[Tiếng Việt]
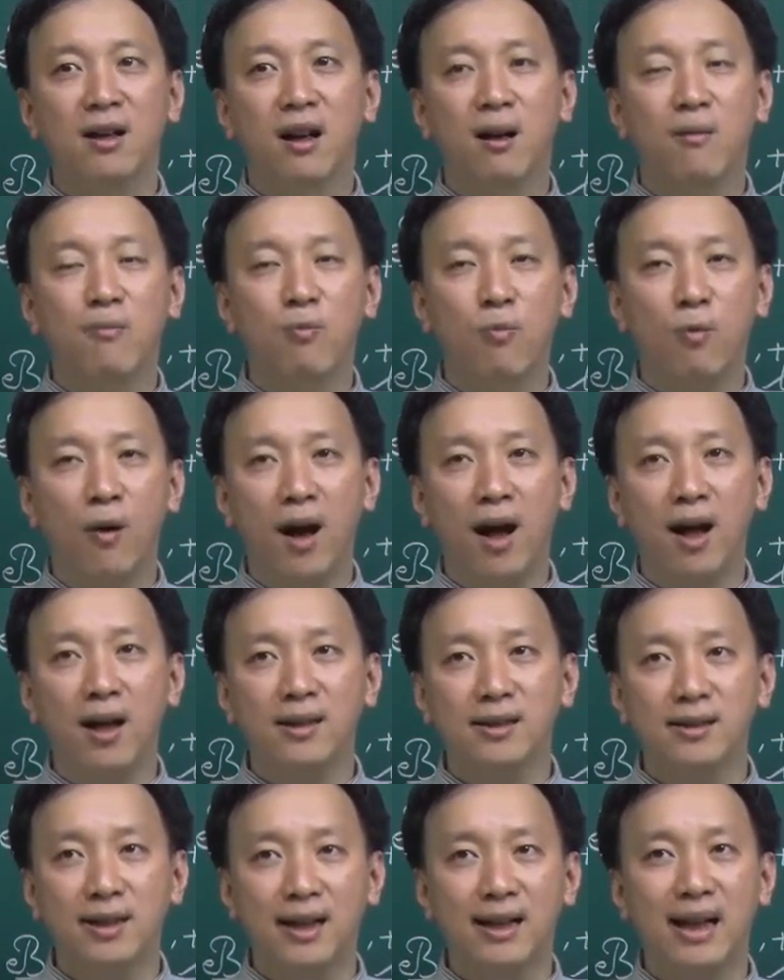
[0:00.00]
không
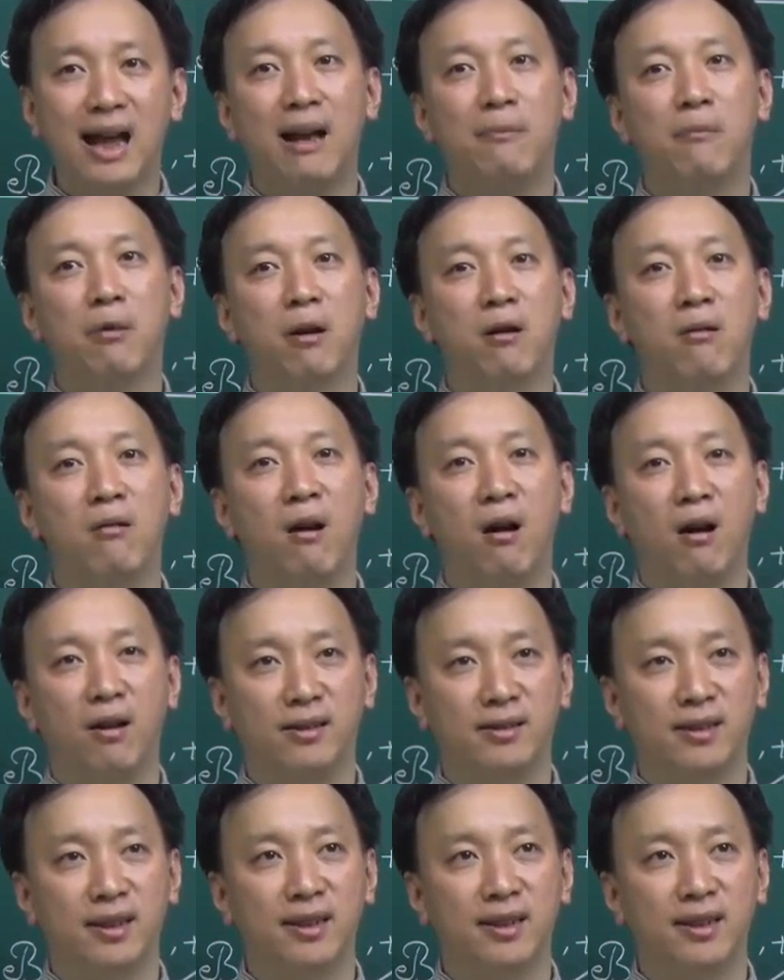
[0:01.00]
quá xa đà một câu hỏi